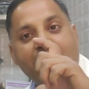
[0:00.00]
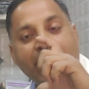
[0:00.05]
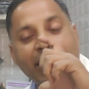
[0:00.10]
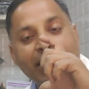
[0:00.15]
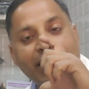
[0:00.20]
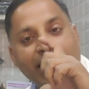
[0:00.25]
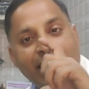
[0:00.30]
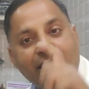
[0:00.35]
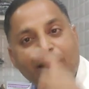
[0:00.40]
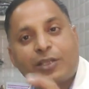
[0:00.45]

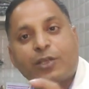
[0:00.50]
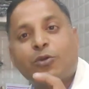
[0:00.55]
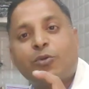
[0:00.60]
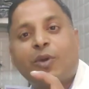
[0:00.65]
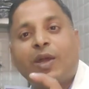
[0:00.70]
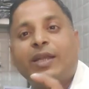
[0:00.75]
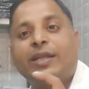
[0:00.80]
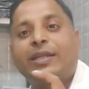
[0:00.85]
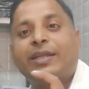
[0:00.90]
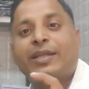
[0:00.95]
अगर हल्की
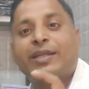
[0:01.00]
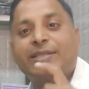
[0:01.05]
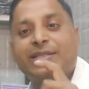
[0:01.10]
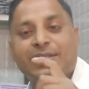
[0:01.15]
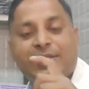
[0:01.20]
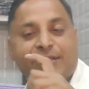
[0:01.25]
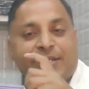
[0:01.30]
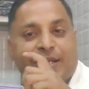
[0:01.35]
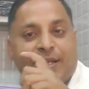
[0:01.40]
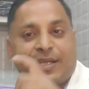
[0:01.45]
क्वालिटी का
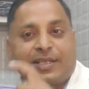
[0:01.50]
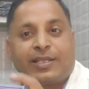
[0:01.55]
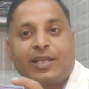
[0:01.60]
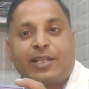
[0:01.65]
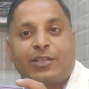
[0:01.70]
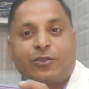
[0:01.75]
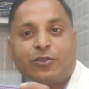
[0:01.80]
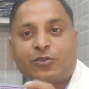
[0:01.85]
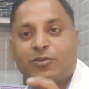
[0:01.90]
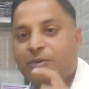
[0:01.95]
जीन्स देखा
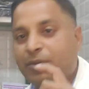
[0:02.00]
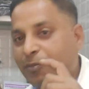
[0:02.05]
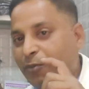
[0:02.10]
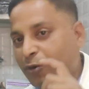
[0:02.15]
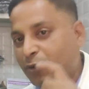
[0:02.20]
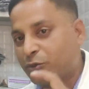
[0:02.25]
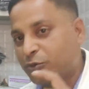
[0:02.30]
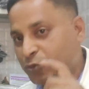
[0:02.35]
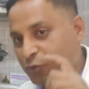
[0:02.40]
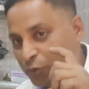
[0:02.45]
जाए तो उसमें
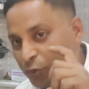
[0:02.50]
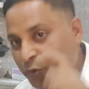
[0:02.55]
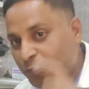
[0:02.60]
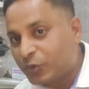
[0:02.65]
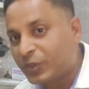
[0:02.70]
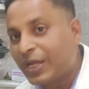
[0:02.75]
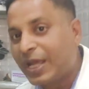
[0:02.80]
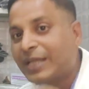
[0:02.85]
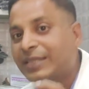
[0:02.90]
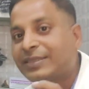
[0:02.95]
बहुत
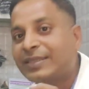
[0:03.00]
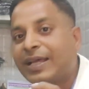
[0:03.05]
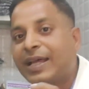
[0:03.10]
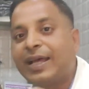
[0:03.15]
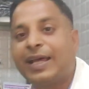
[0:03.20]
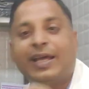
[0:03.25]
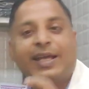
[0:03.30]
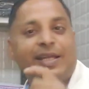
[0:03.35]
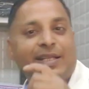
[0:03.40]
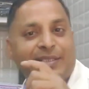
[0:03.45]
छोटा सा